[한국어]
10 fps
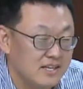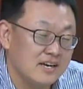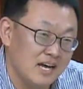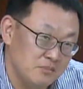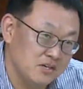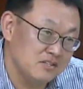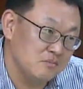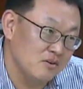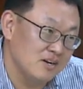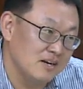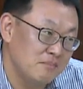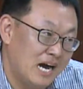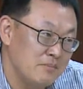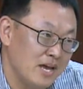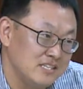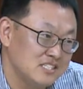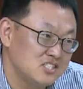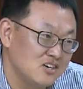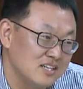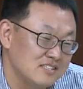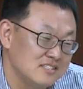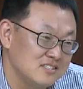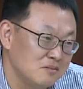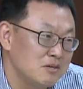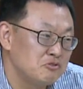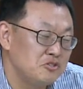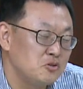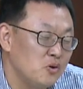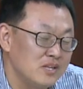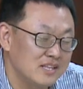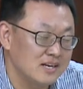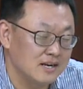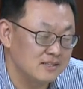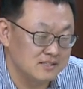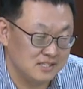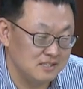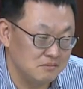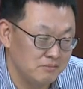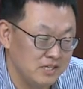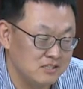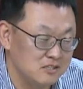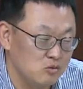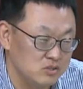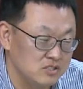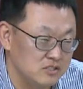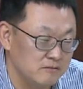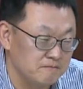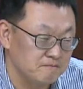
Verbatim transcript: 딱 가면 뭔가 마음의 안식처 같은 네. 정말 쉬고 있다라는 느낌이 많이 드는 곳이죠.